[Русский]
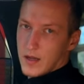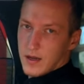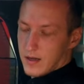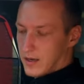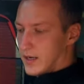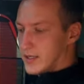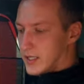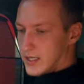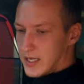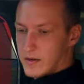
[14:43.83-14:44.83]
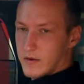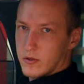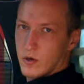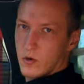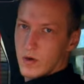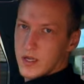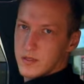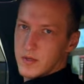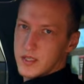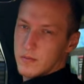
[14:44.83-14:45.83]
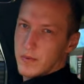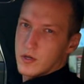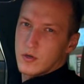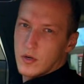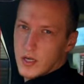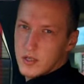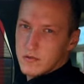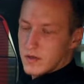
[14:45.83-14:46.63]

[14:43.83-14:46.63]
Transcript: э, сидений, в которых у нас имеется большое количество